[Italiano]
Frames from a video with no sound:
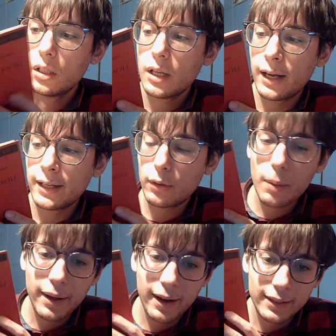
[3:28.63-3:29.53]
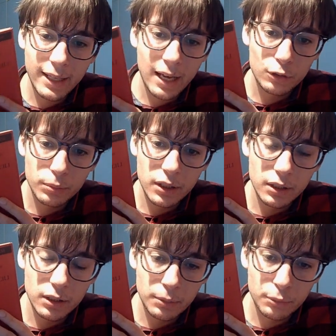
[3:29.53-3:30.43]
Anche qua parla di atomi
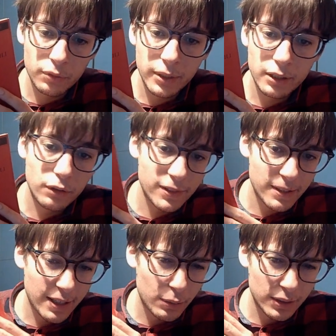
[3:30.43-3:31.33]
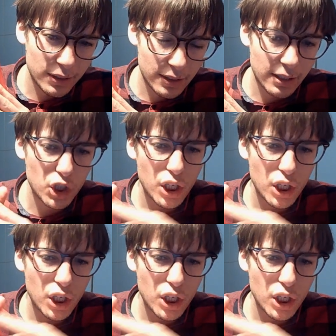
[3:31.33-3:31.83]
in movimento e fisica quantistica in